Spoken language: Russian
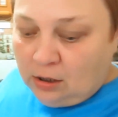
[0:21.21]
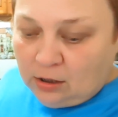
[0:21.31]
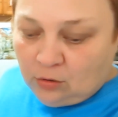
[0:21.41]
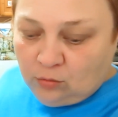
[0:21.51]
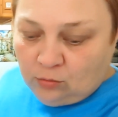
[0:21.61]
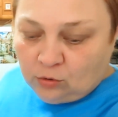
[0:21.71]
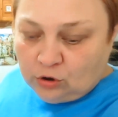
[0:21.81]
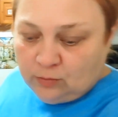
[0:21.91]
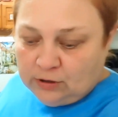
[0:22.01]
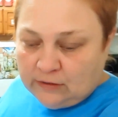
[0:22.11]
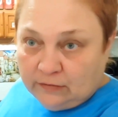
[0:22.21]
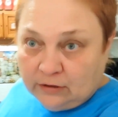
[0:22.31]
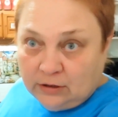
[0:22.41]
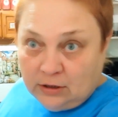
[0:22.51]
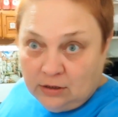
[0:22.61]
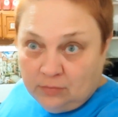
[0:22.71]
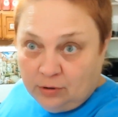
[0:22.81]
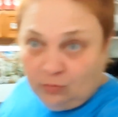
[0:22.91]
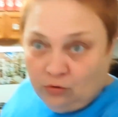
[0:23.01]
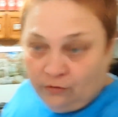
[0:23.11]
Я думаю, может быть, завтра сделаем
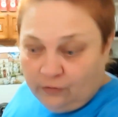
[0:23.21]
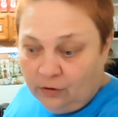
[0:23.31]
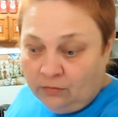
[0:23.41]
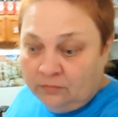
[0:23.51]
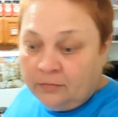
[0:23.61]
прямой эфир.